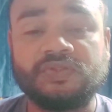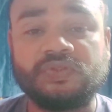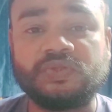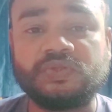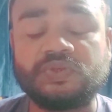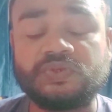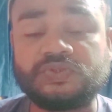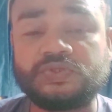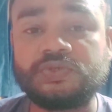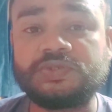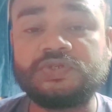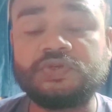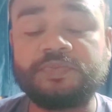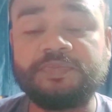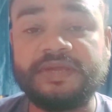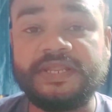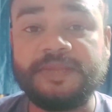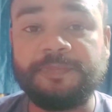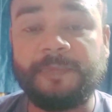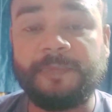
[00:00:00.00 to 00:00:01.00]
तो दोस्तों जो
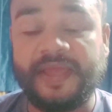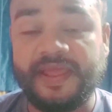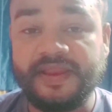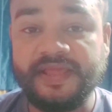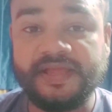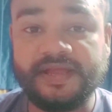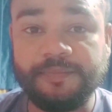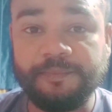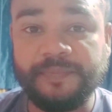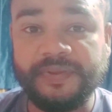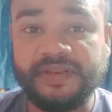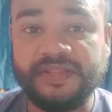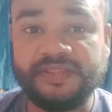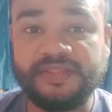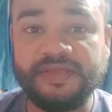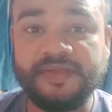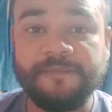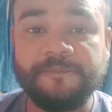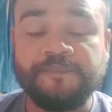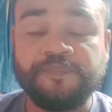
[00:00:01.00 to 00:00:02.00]
मेरी पहली कंपनी
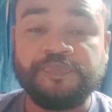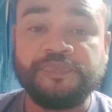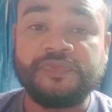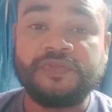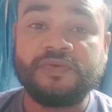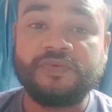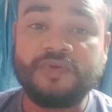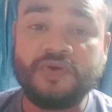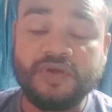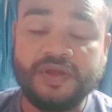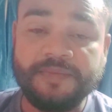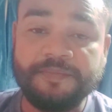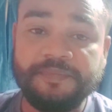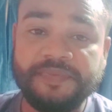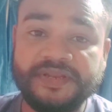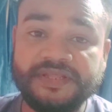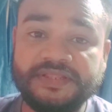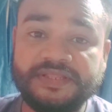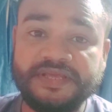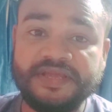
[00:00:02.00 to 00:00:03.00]
थी वो
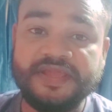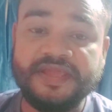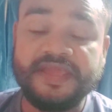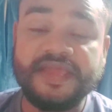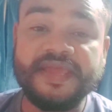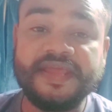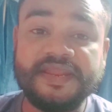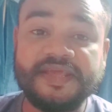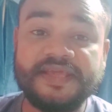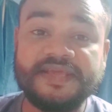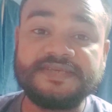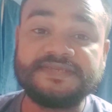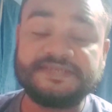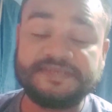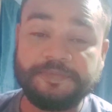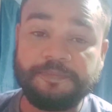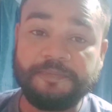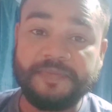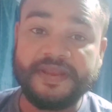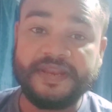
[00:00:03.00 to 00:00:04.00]
कंपनी थी केन के
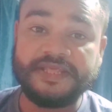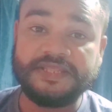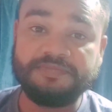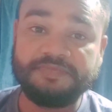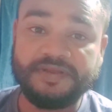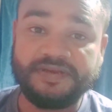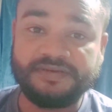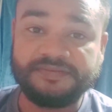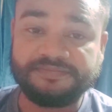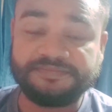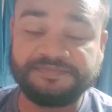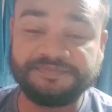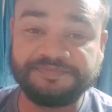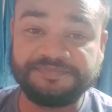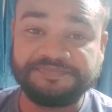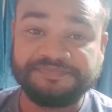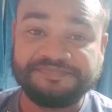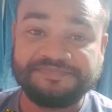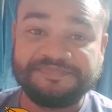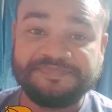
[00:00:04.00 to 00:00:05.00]
शिप मैनेजमेंट
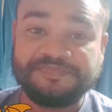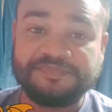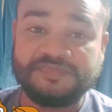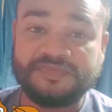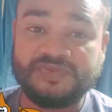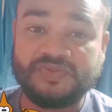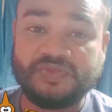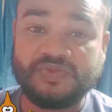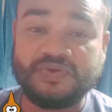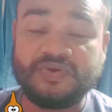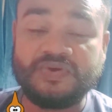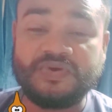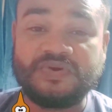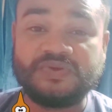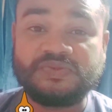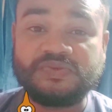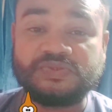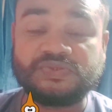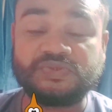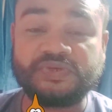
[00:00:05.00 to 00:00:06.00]
तो
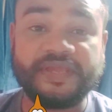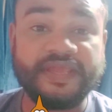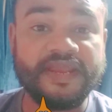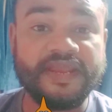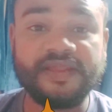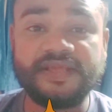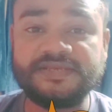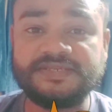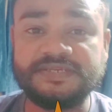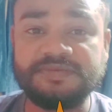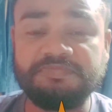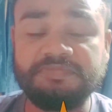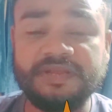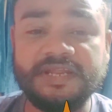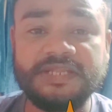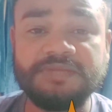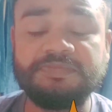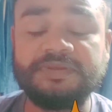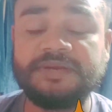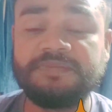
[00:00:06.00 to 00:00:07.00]
दोस्तों केन के शिप
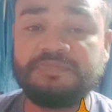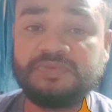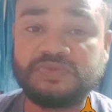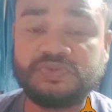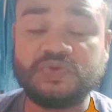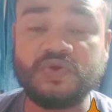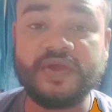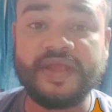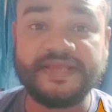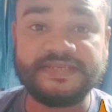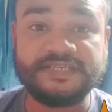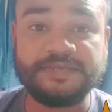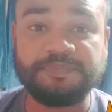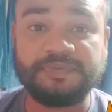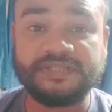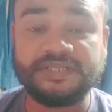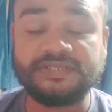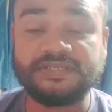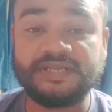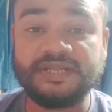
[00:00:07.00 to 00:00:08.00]
मैनेजमेंट मुझको कैसे
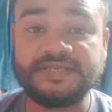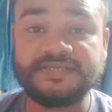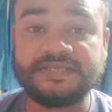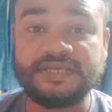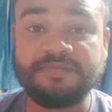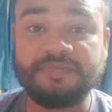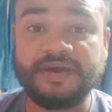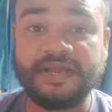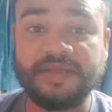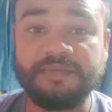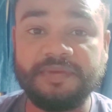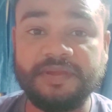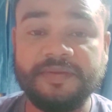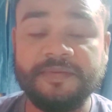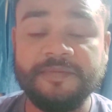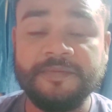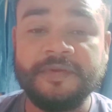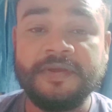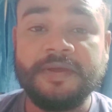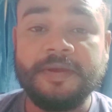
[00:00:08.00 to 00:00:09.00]
पता चला इसके बारे में
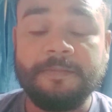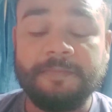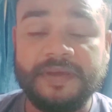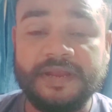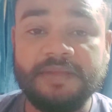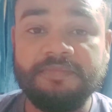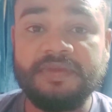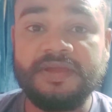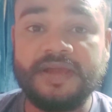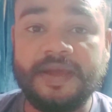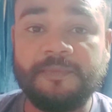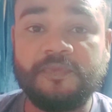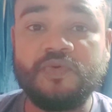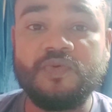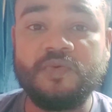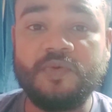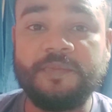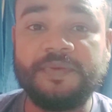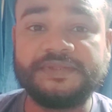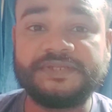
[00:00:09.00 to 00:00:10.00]
पहले मैं आपको
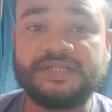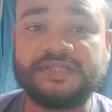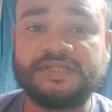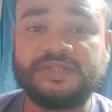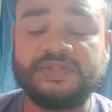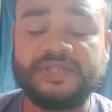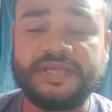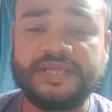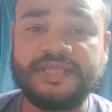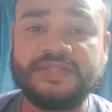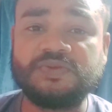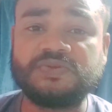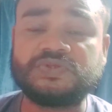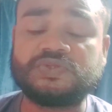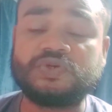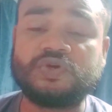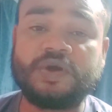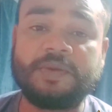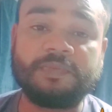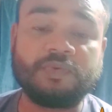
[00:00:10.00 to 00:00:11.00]
वो बता दे देखिए
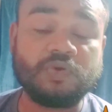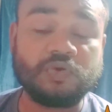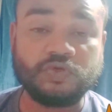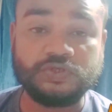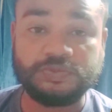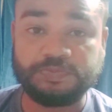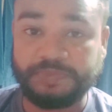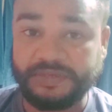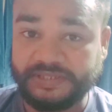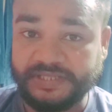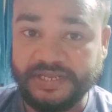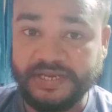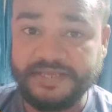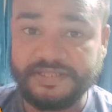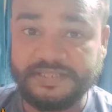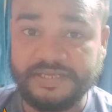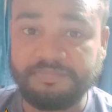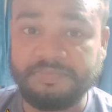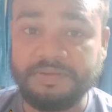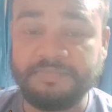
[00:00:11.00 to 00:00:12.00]
दोस्तों हमको कुछ पता नहीं
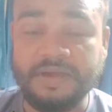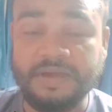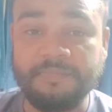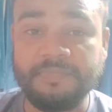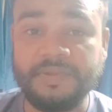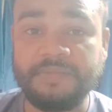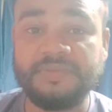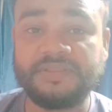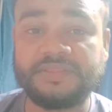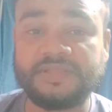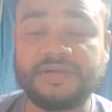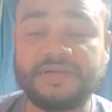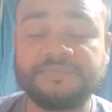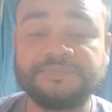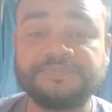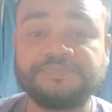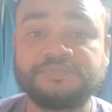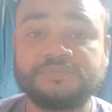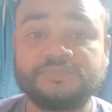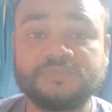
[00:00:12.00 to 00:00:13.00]
था मैं बॉम्बे में था
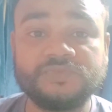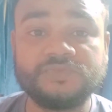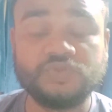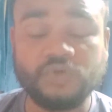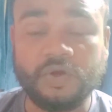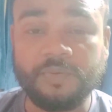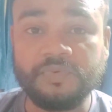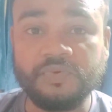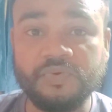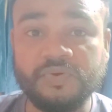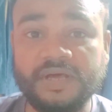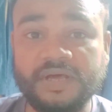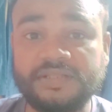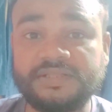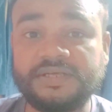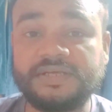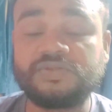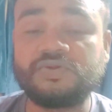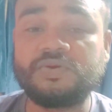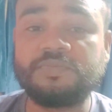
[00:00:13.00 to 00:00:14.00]
जॉब ढूंढ रहा
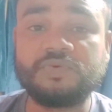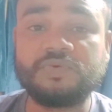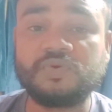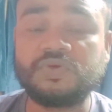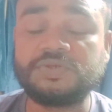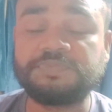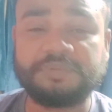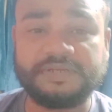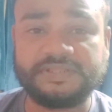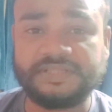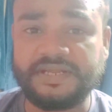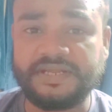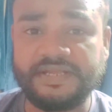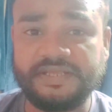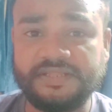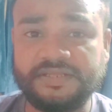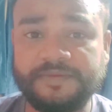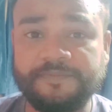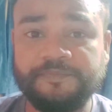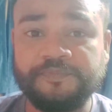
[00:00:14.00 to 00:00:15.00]
था तो हमको कुछ पता
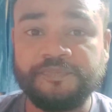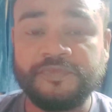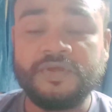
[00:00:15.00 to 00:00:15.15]
नहीं था